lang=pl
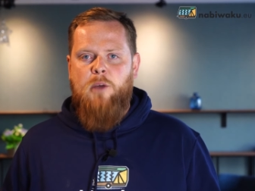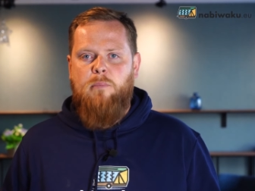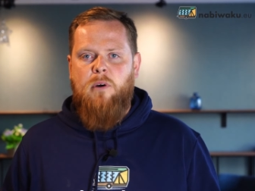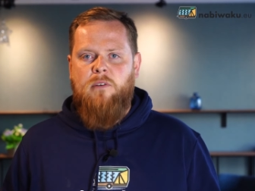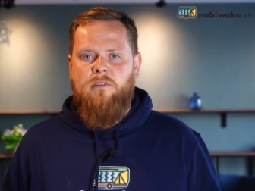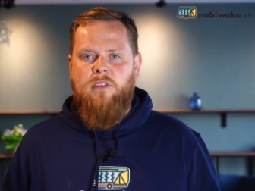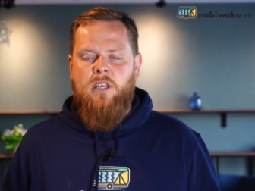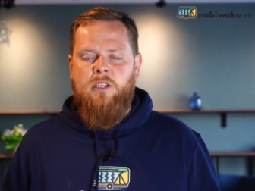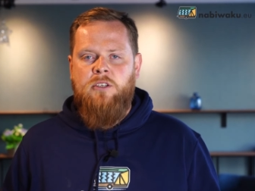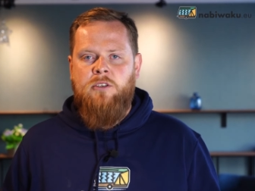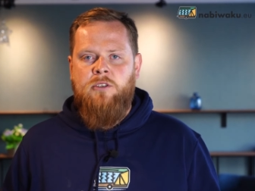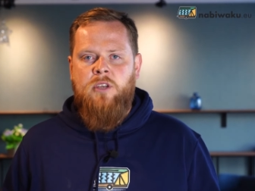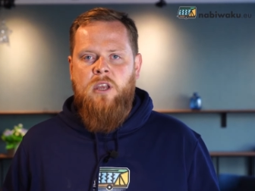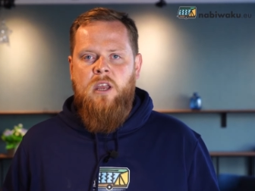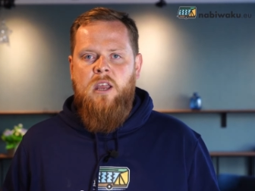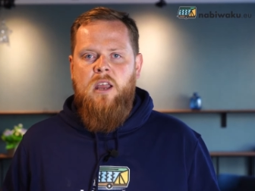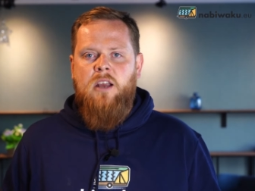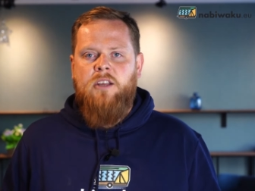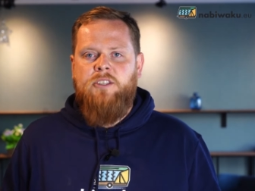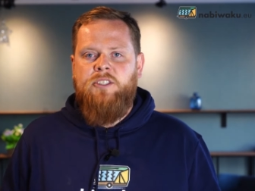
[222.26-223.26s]
powiedzieć.
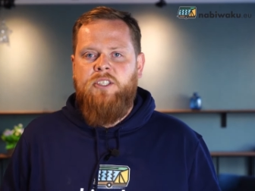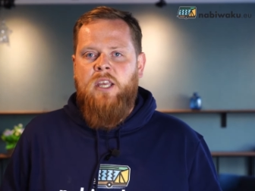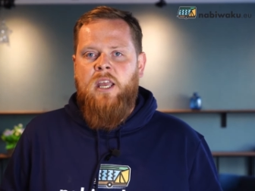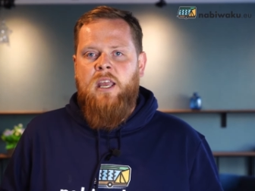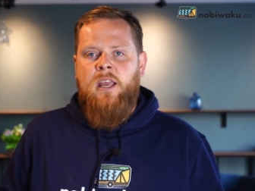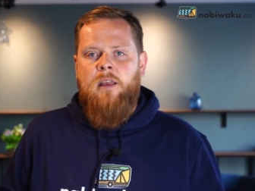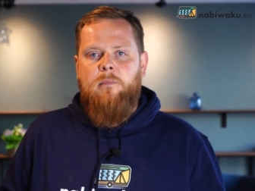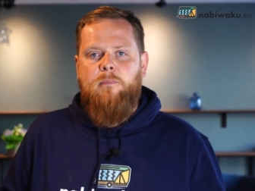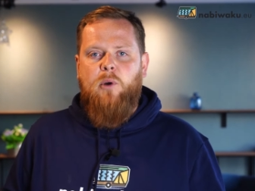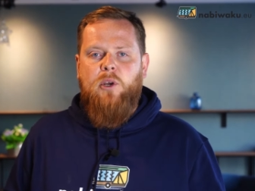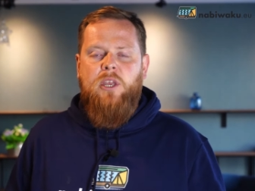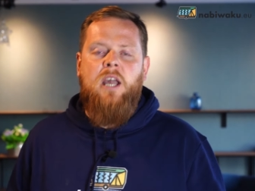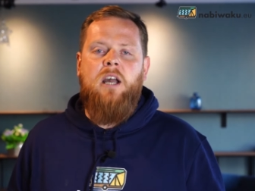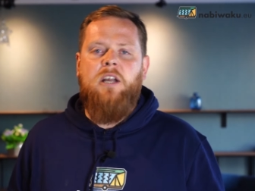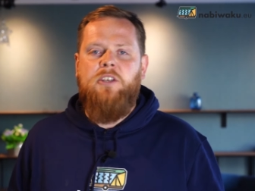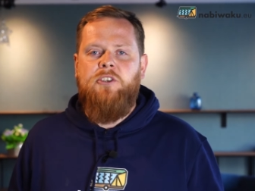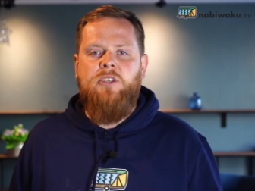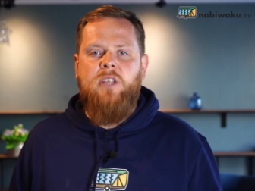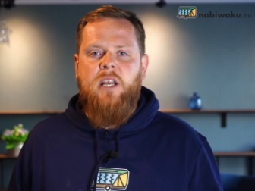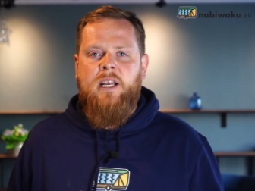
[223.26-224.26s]
Chcę
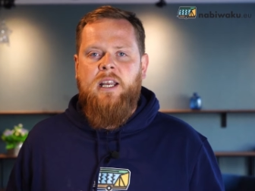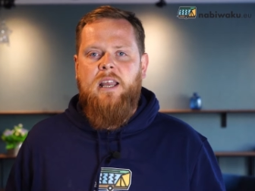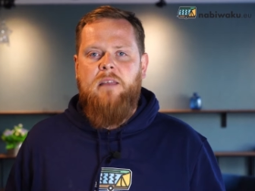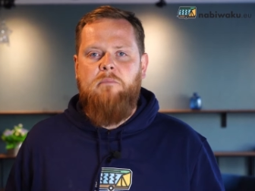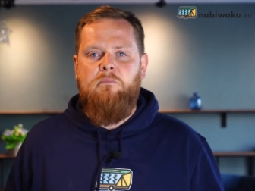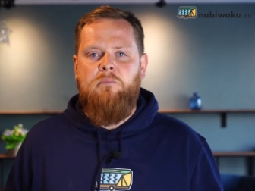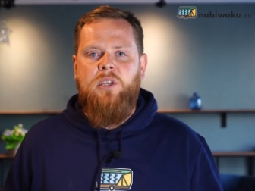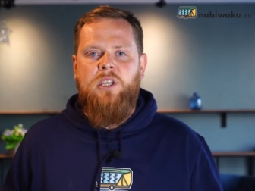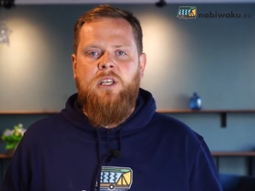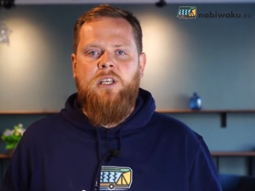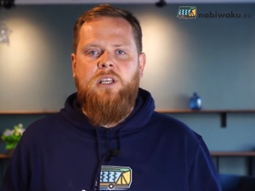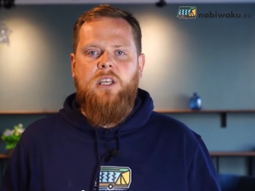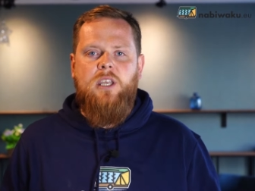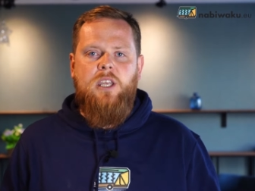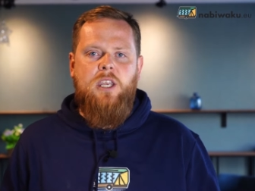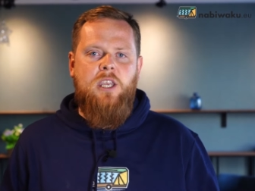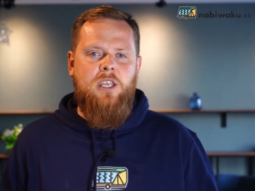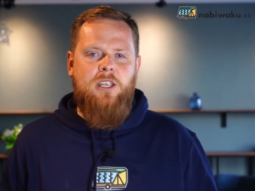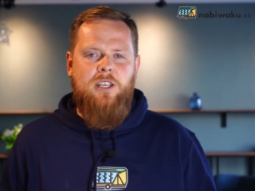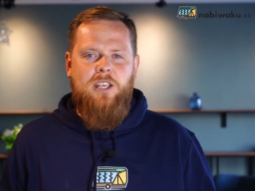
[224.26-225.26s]
pojechać na kemping
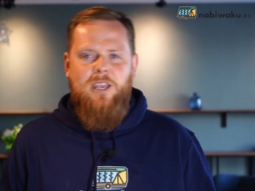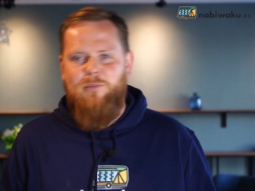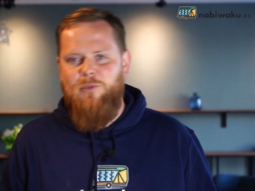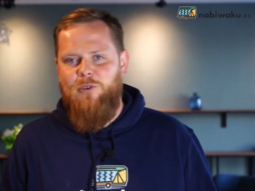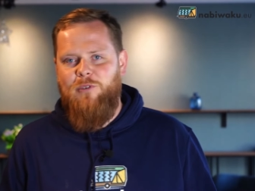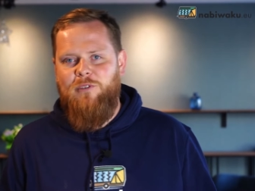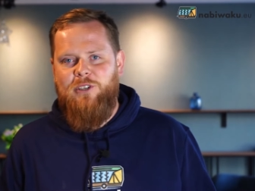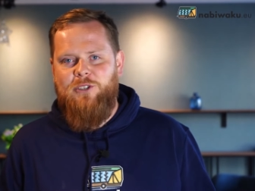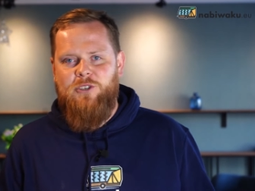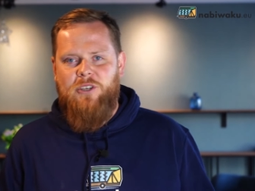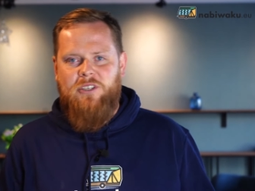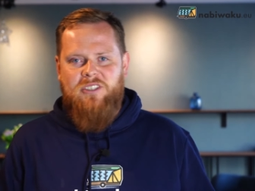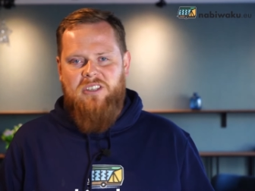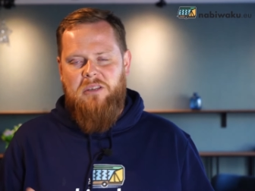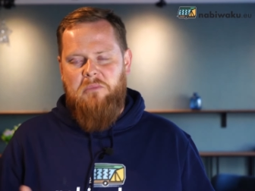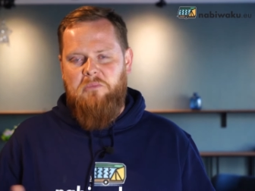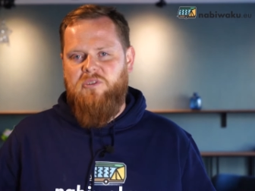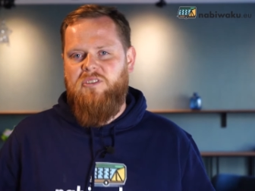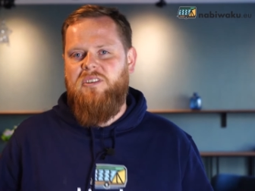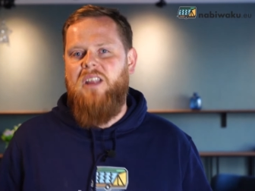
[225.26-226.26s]
i nie mówić, że
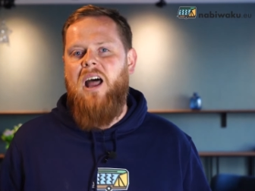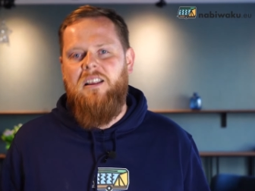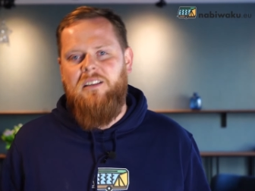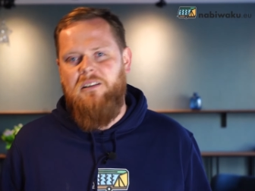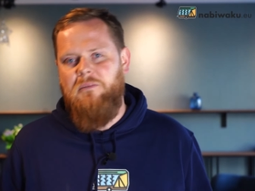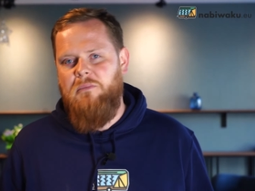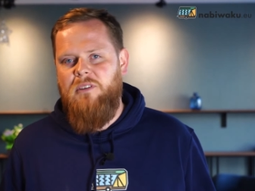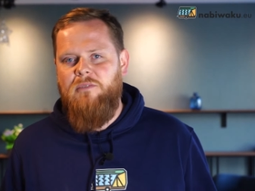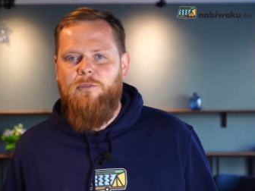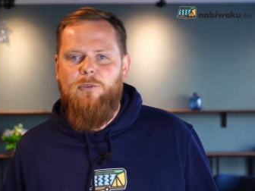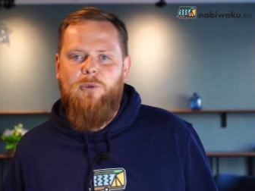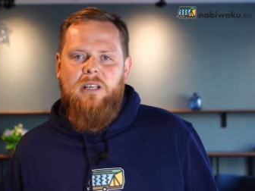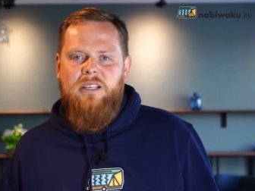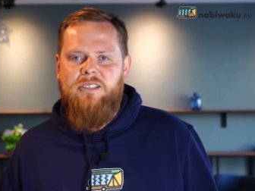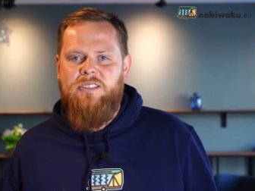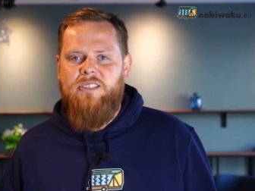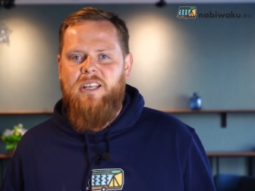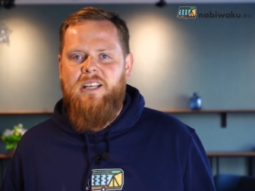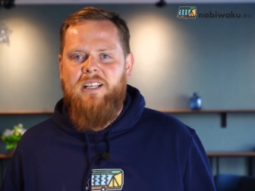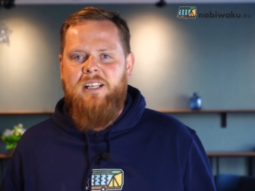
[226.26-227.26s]
jestem znanym
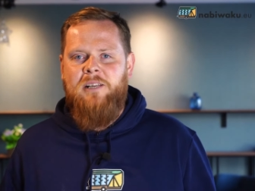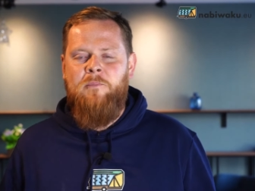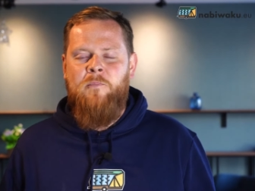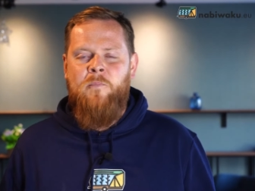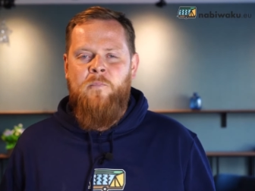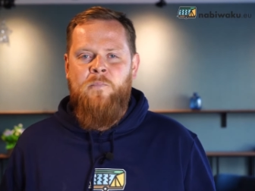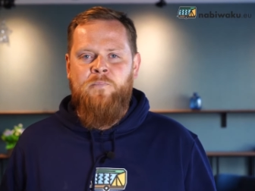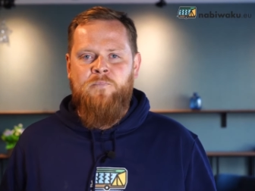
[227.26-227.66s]
influencerem,